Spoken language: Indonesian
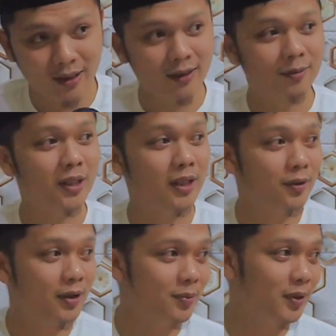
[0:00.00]
lah imbek
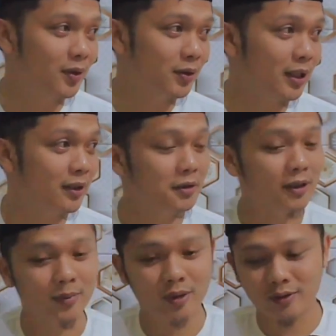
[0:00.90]
itu kan bagus adat
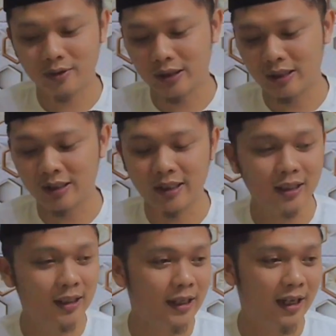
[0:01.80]
yang bagus ya
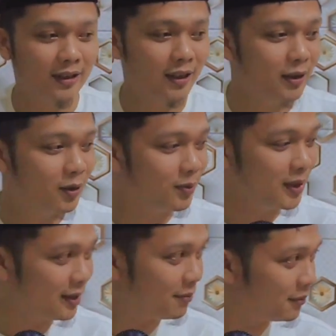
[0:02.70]
jahiliyahnya itu
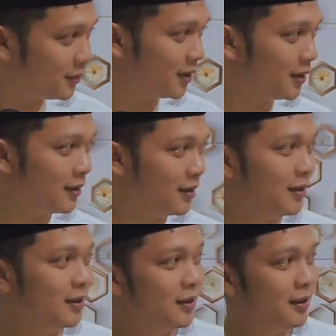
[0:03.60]
mendem
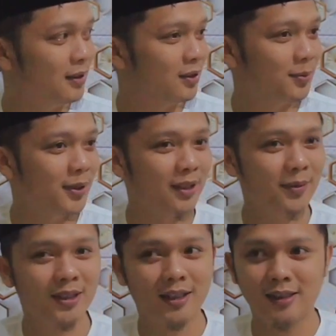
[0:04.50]
Coba nih
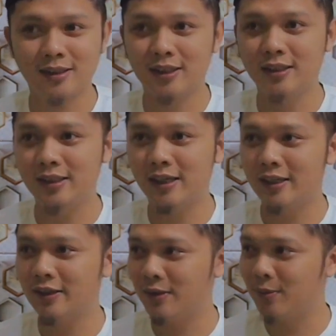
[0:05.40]
misalnya
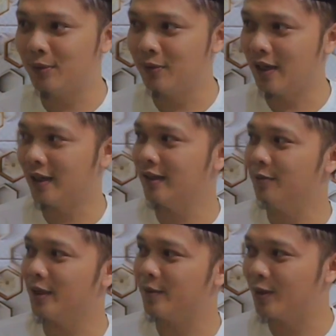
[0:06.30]
jahiliyah itu dibuang kan
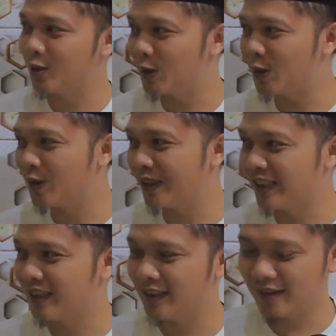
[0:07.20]
impact bagus-bagus
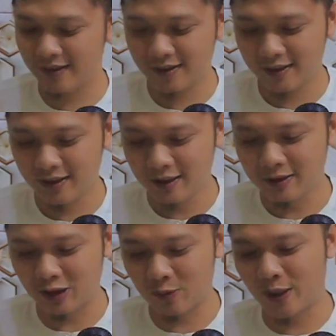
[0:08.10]
aja.
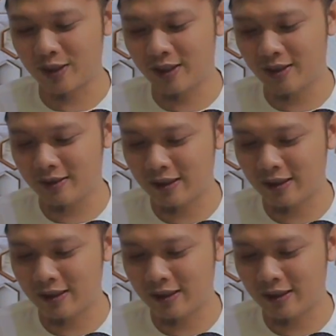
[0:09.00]
Daripada